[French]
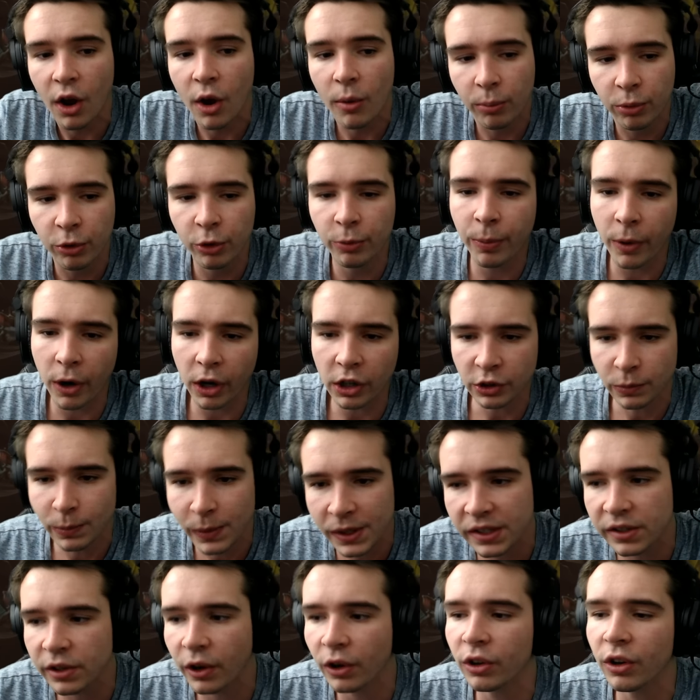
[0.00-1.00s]
plus proche, mais
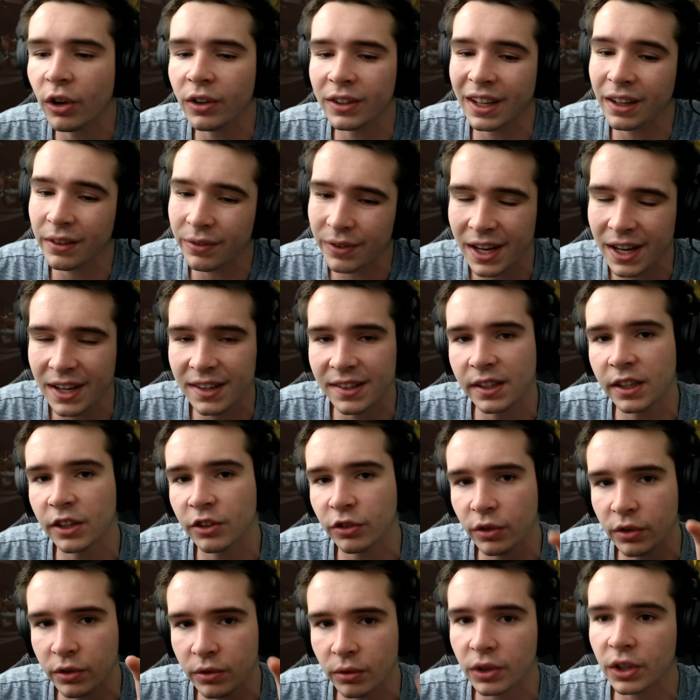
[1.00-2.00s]
ils sont encore en train de finaliser des
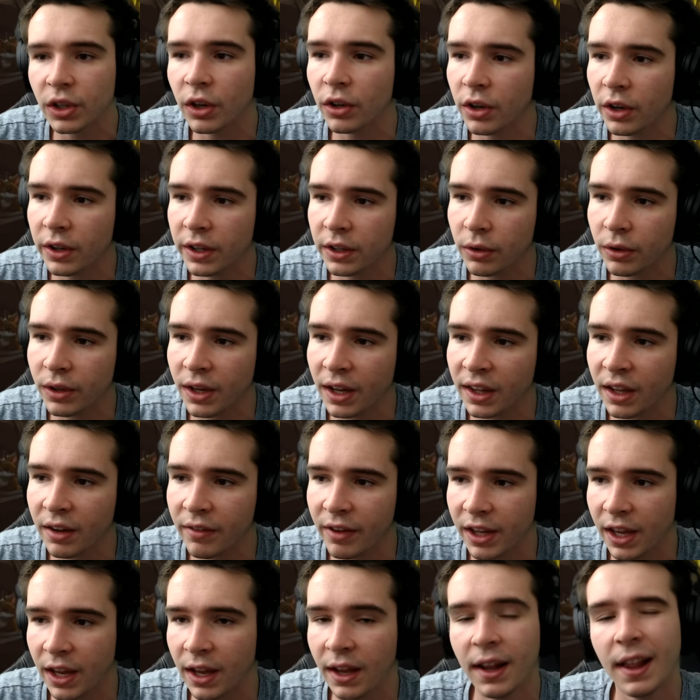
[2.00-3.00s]
choses, donc il y a encore des trucs à
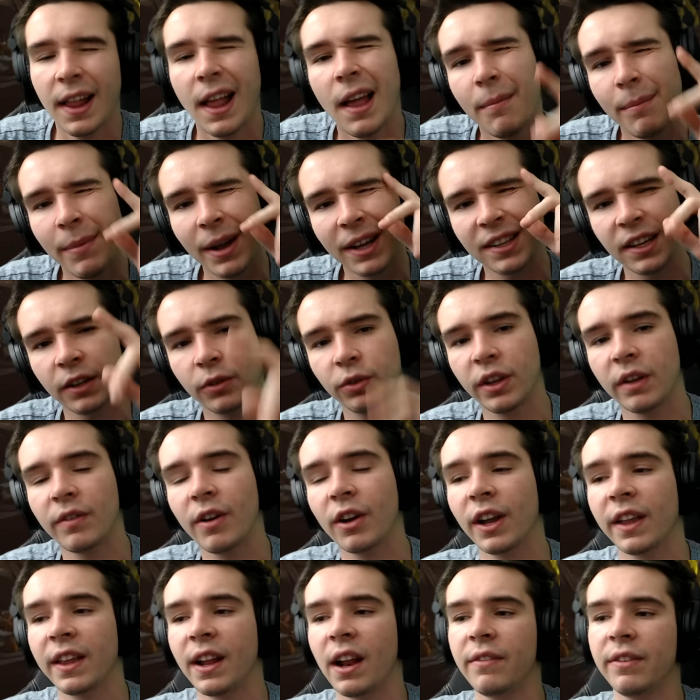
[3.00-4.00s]
travailler. Merci à tous d'avoir
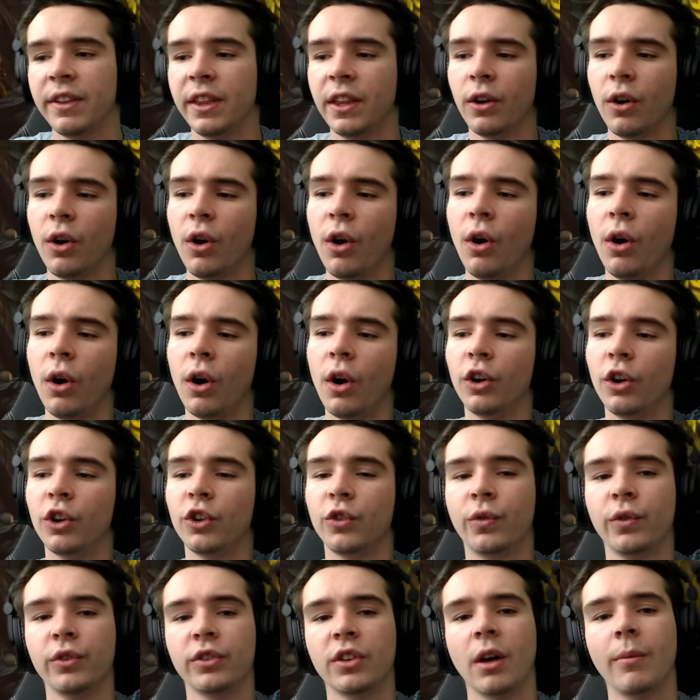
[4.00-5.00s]
regardé la vidéo. Je
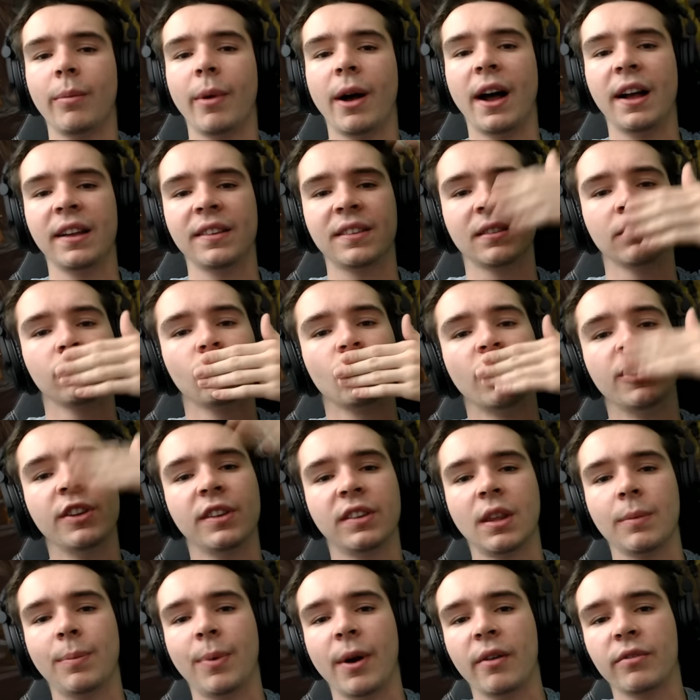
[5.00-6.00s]
vous embrasse.
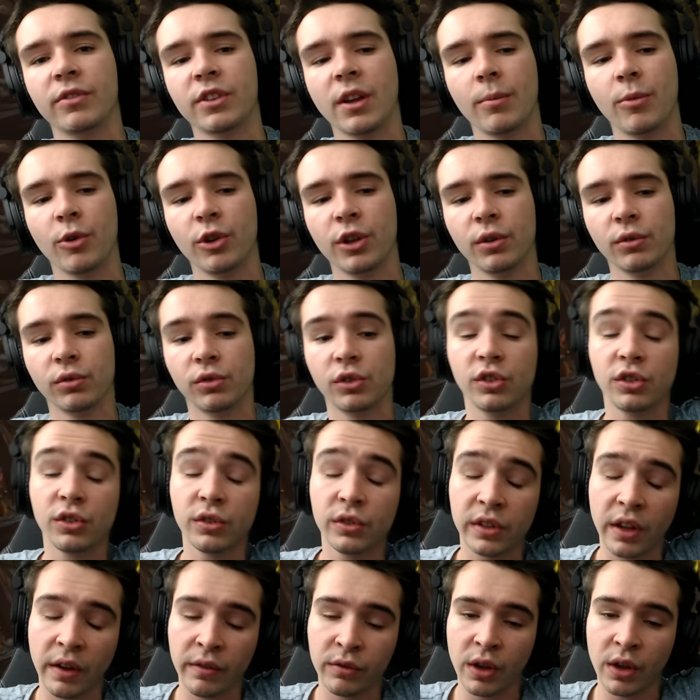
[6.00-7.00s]
N'hésitez pas à vous abonner aussi si
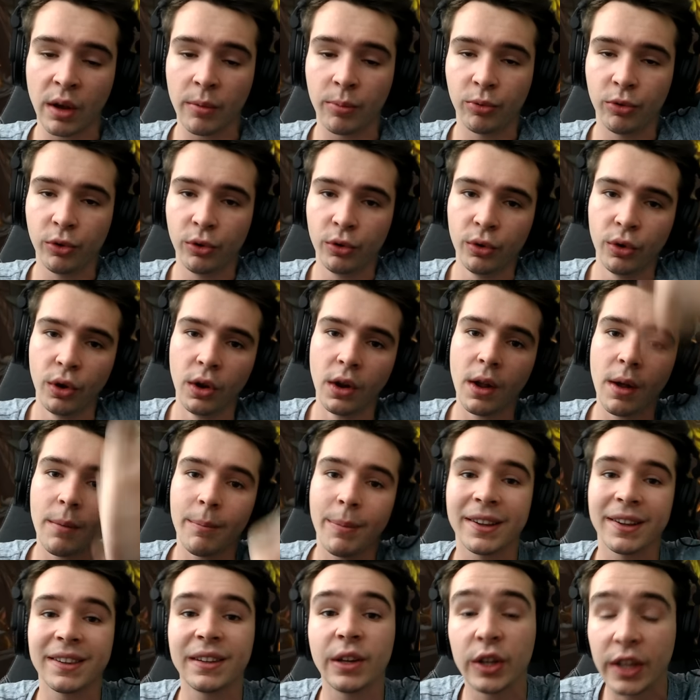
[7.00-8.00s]
ça vous a plu.
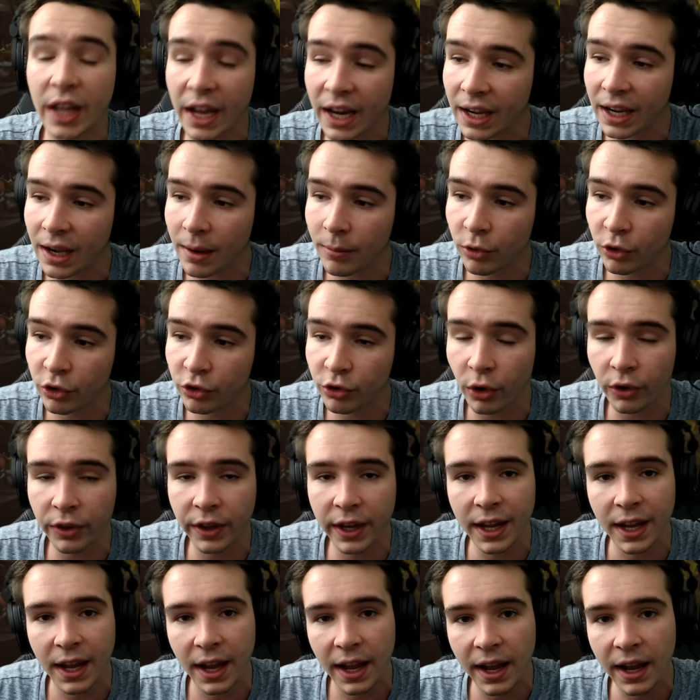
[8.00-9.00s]
Passez une agréable
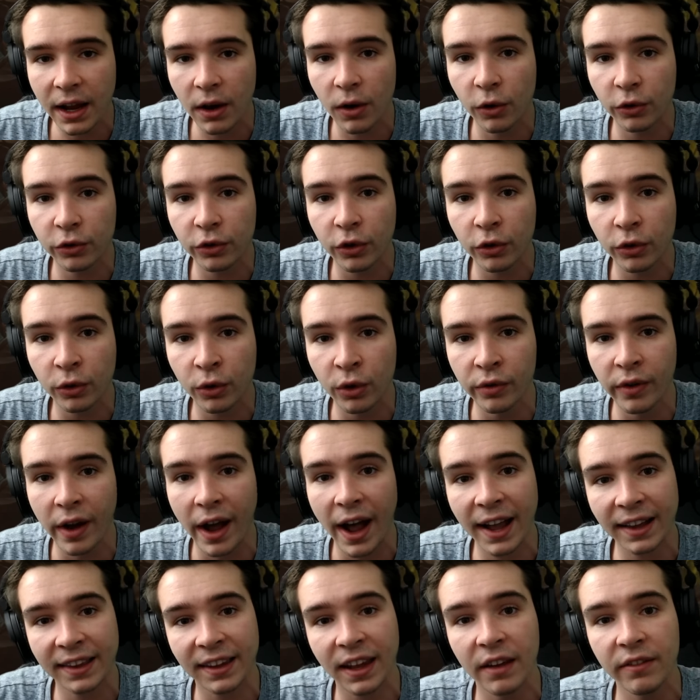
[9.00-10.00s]
journée et on se retrouve
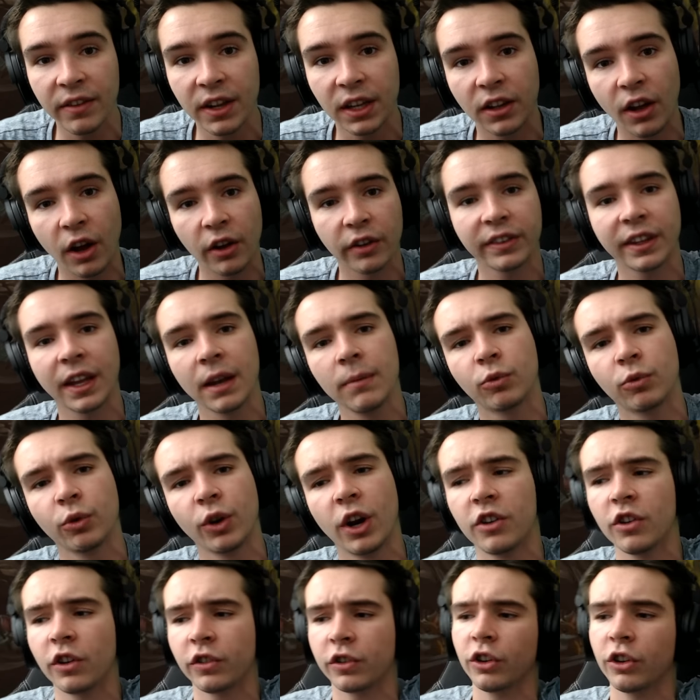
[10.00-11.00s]
à très vite en stream tous
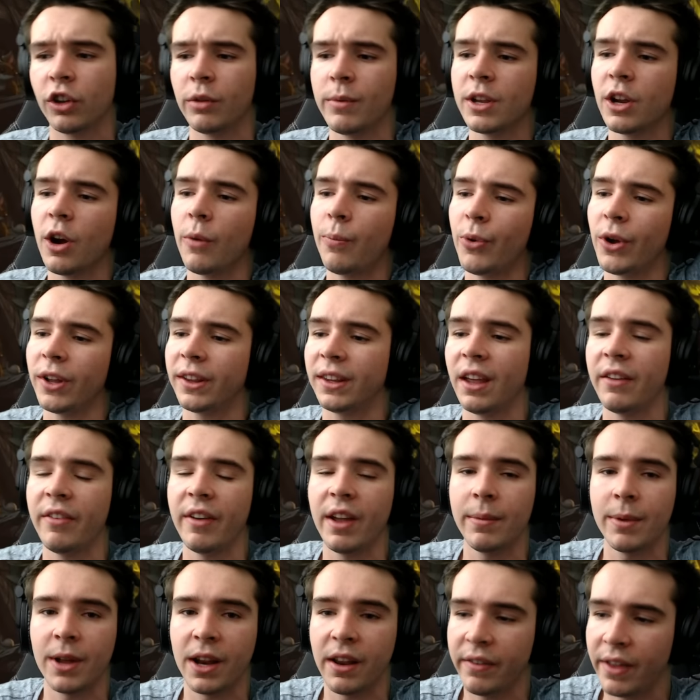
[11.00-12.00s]
les jours sur
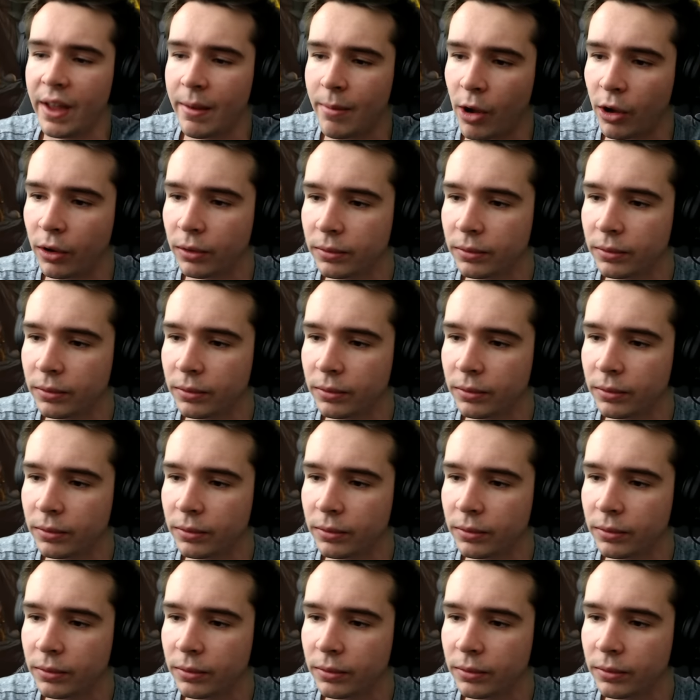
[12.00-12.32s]
domingo.tv, bien évidemment.